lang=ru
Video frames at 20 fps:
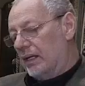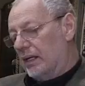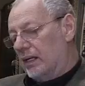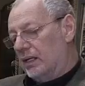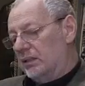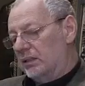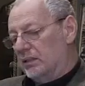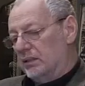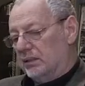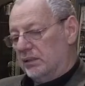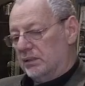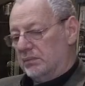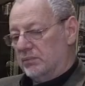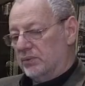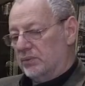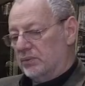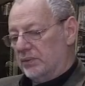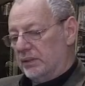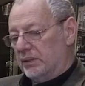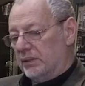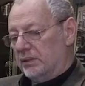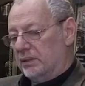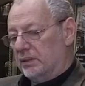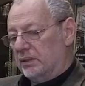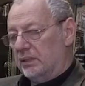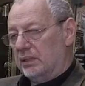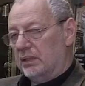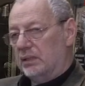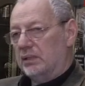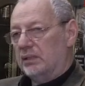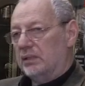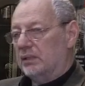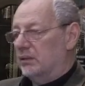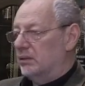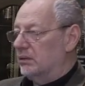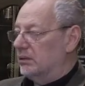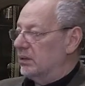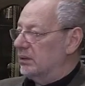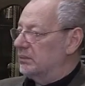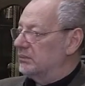Она там буквально на
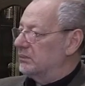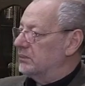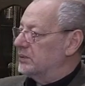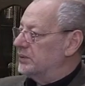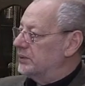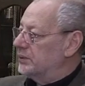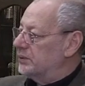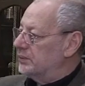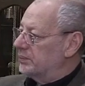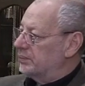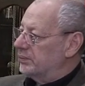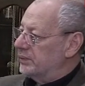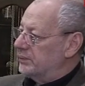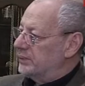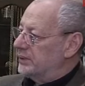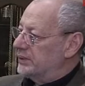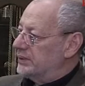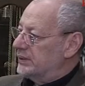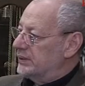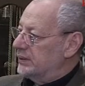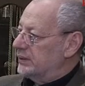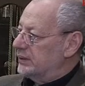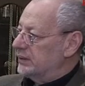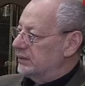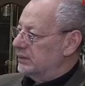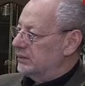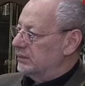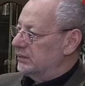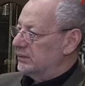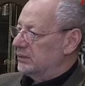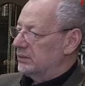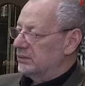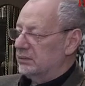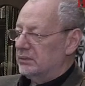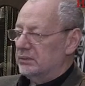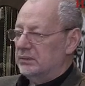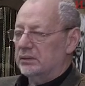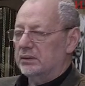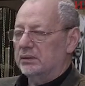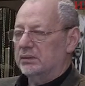там, четырех по листах,
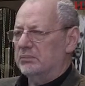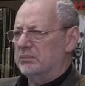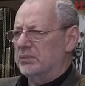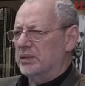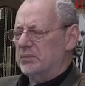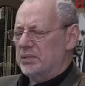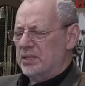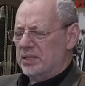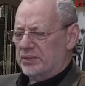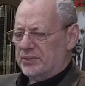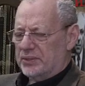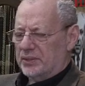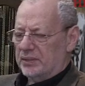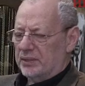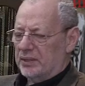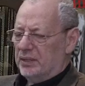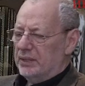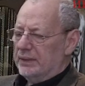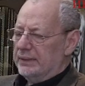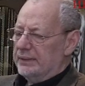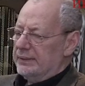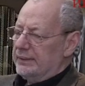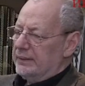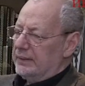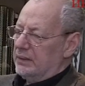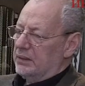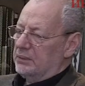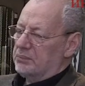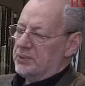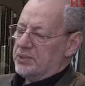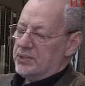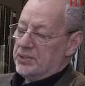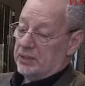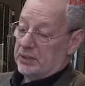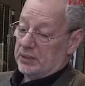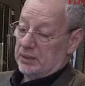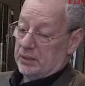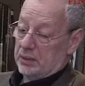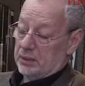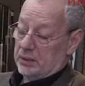и, да меньше,
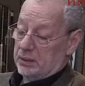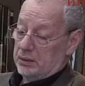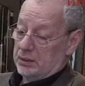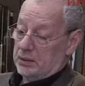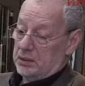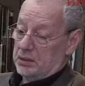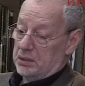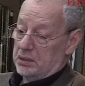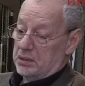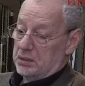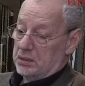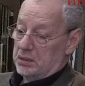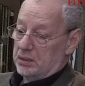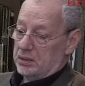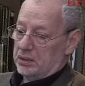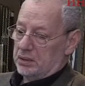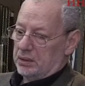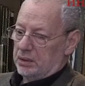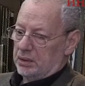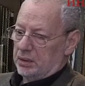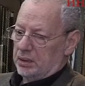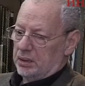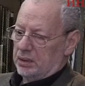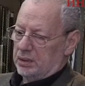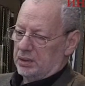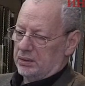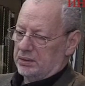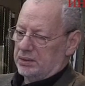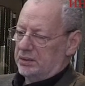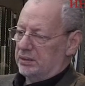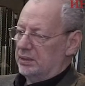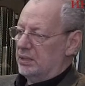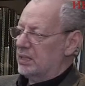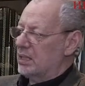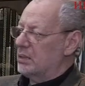печатных. И, и это целый